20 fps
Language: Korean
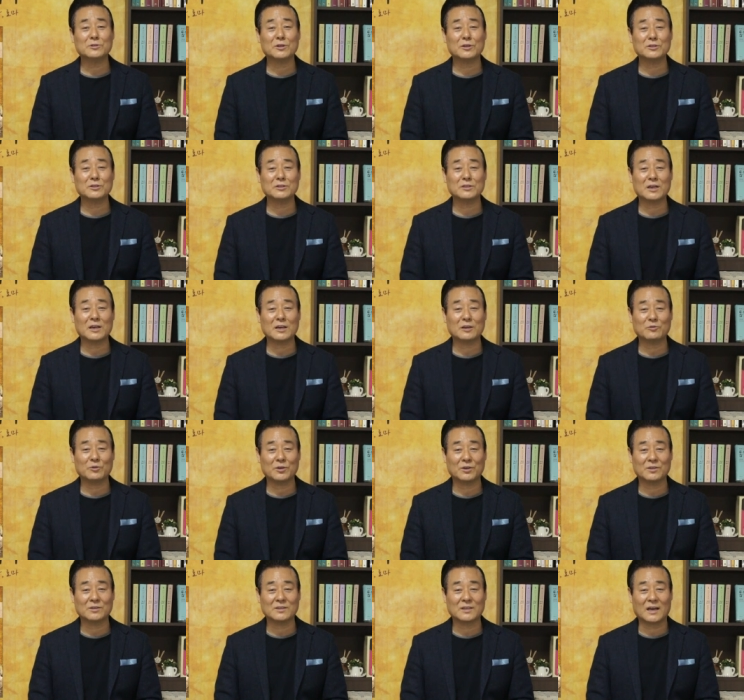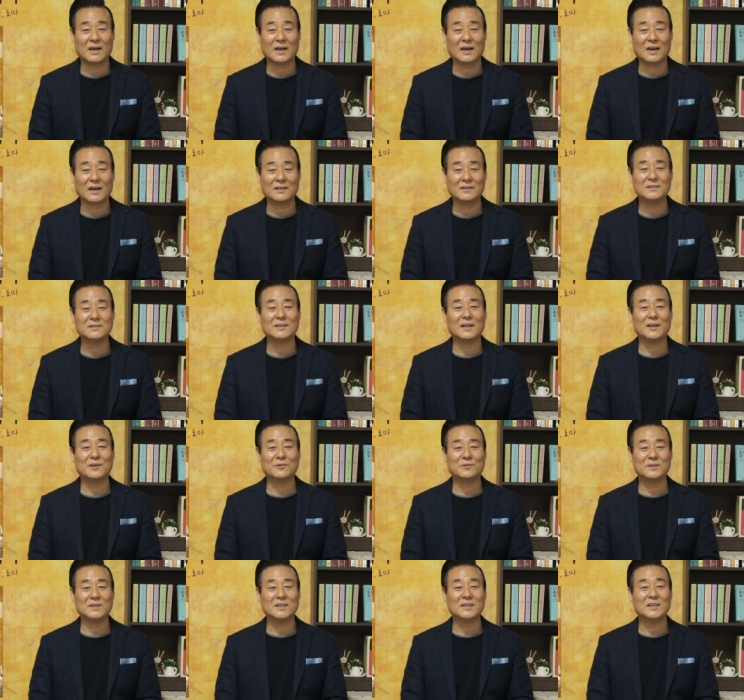선지자가 되었다는
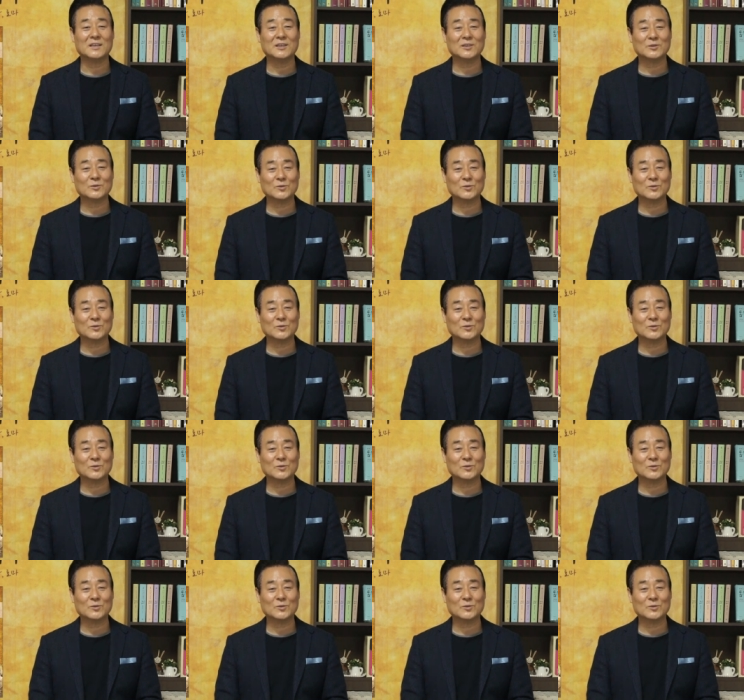내용이